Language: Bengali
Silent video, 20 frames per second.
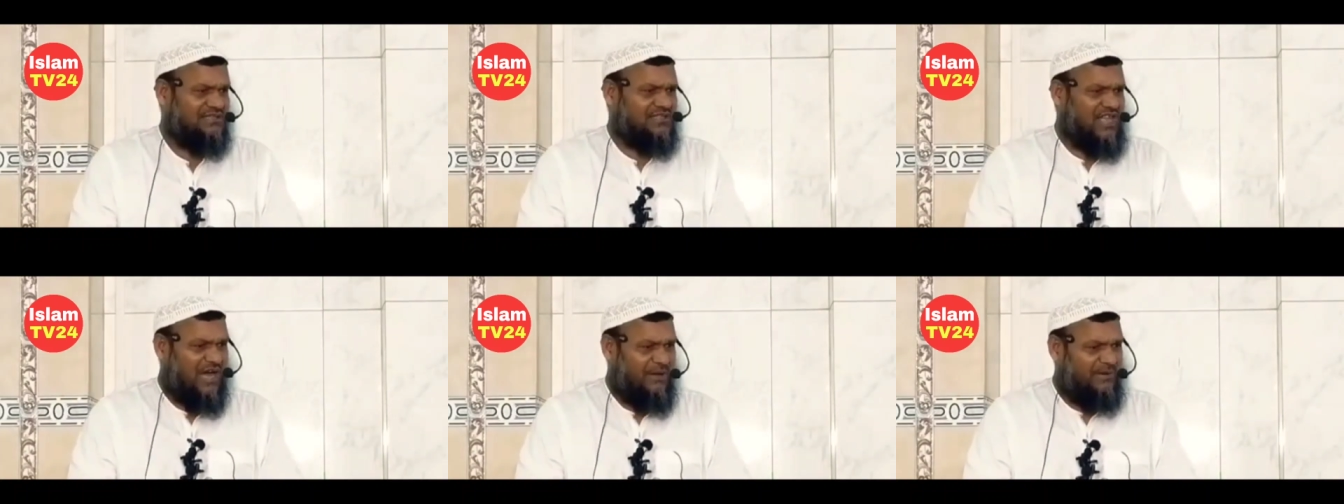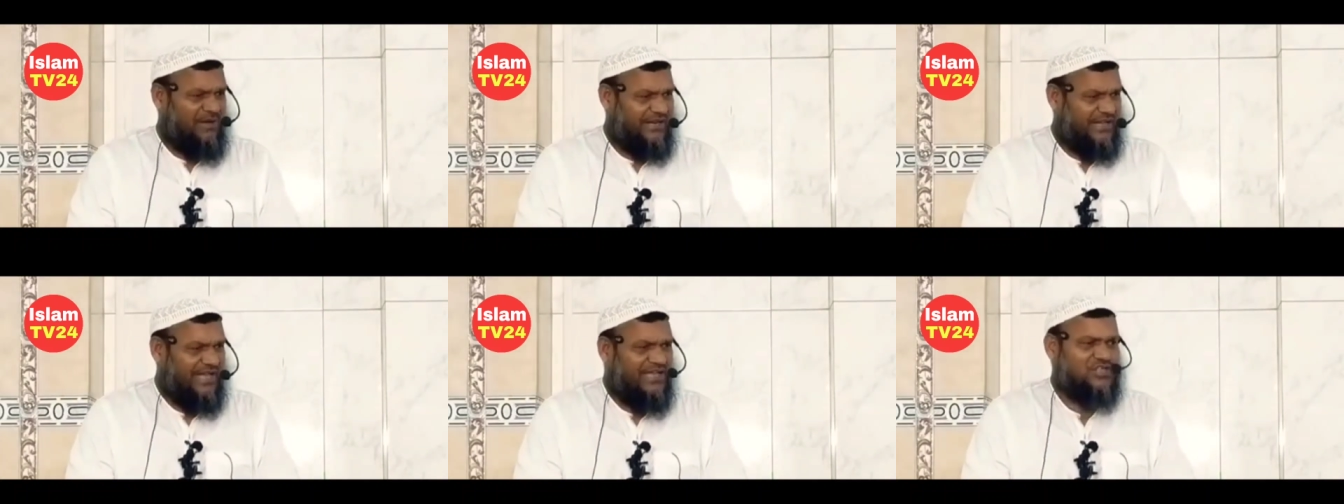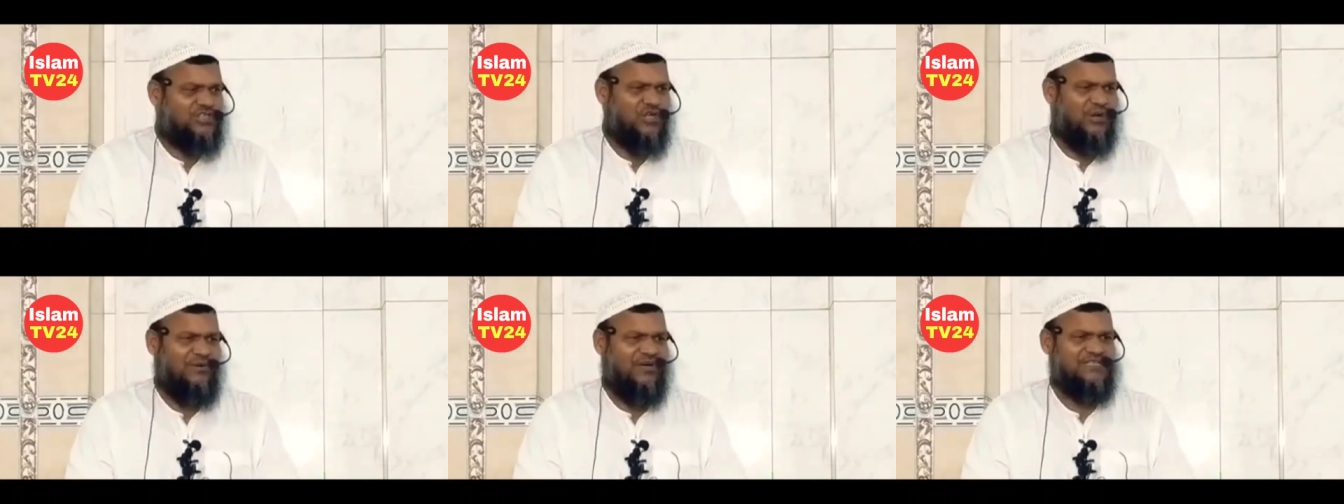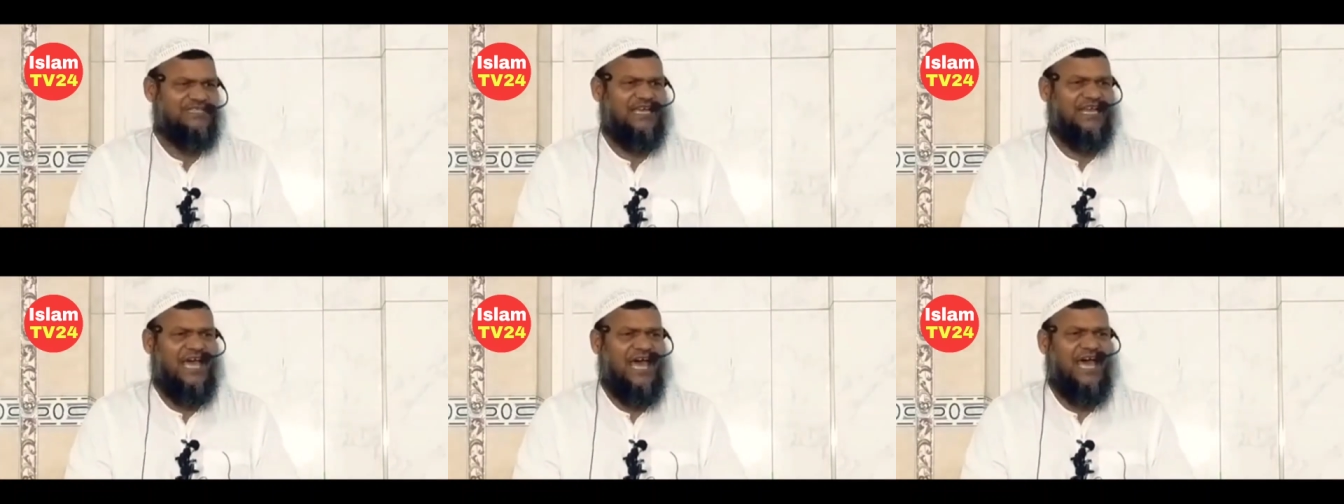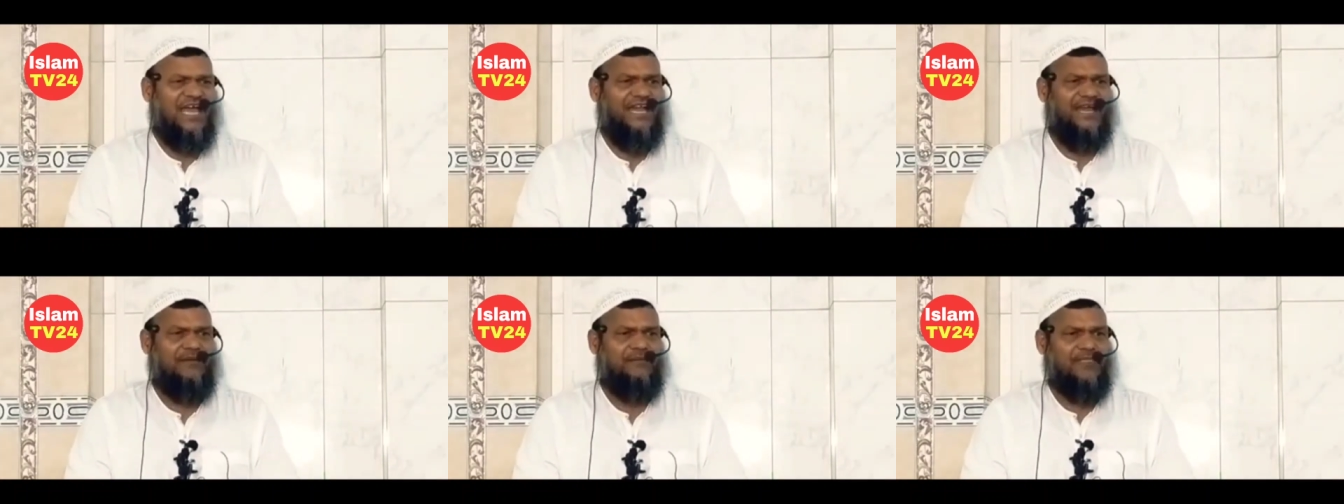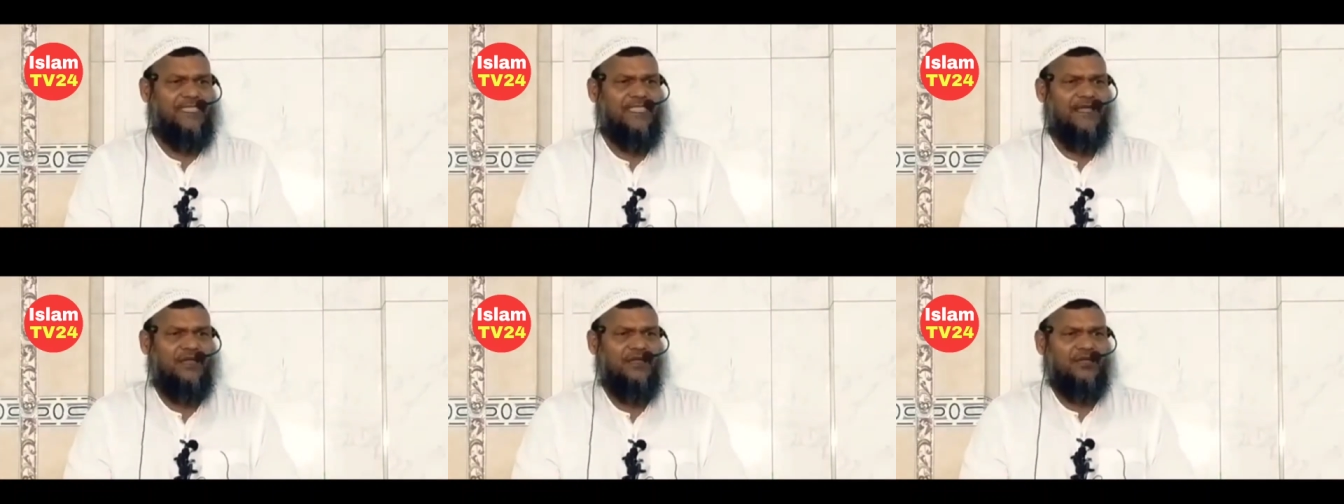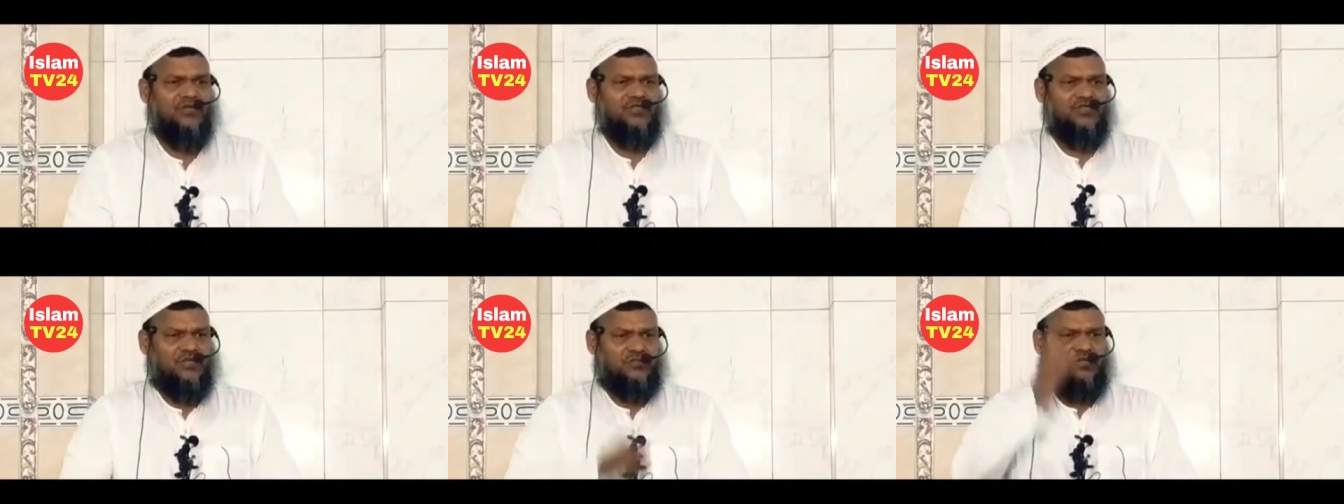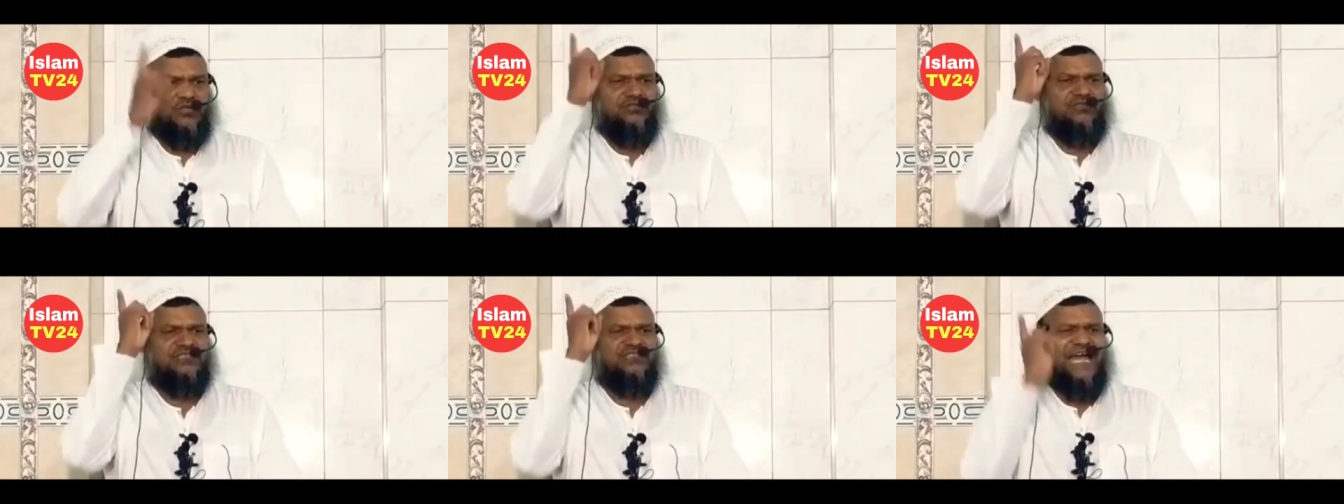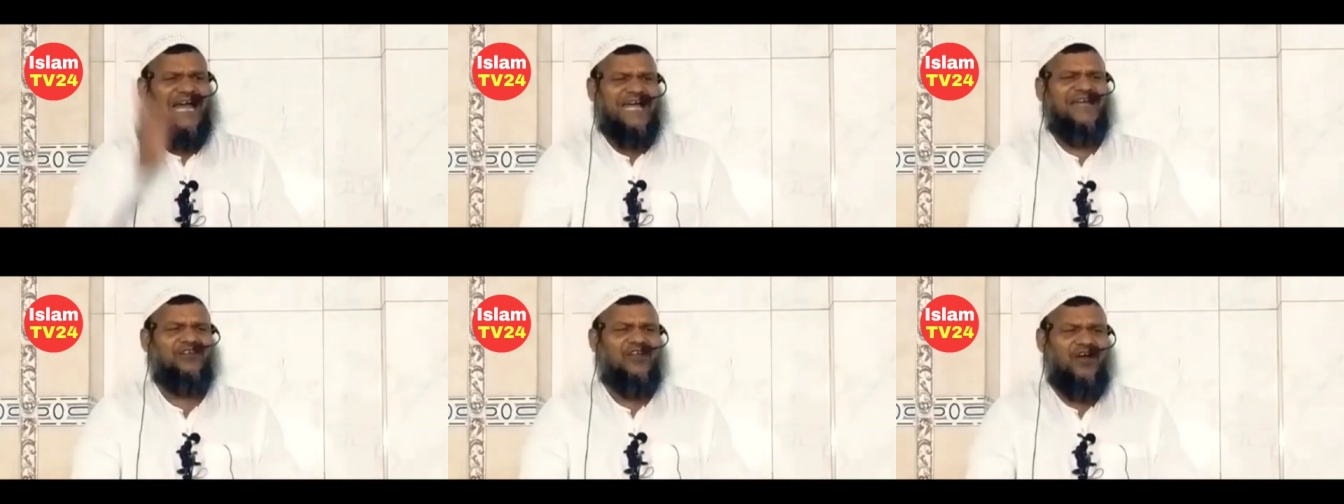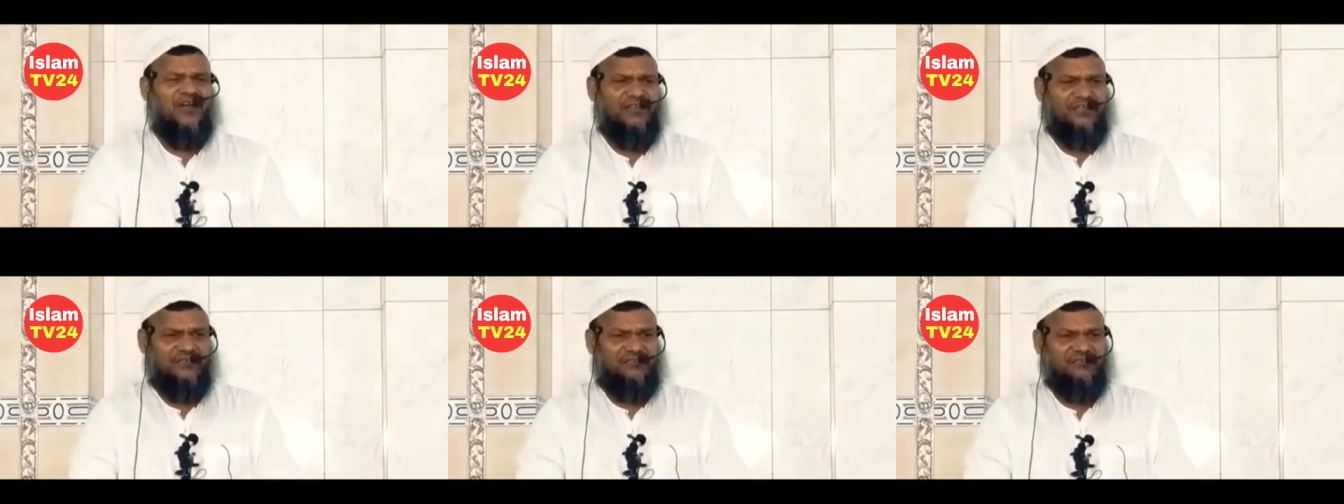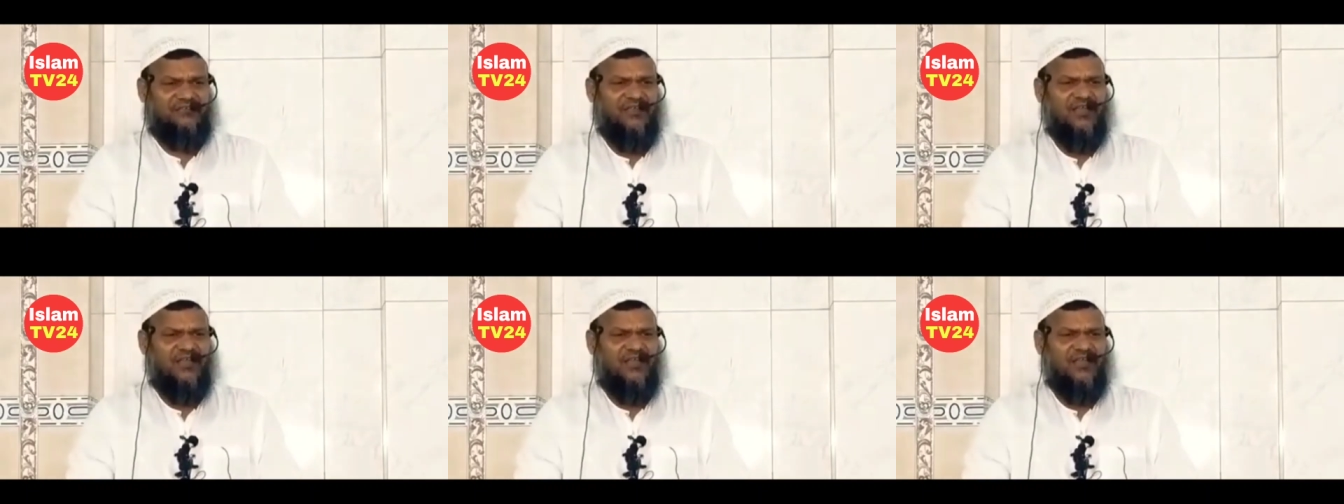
তারপর এই সমাজের আলেন শুধু তাই নয়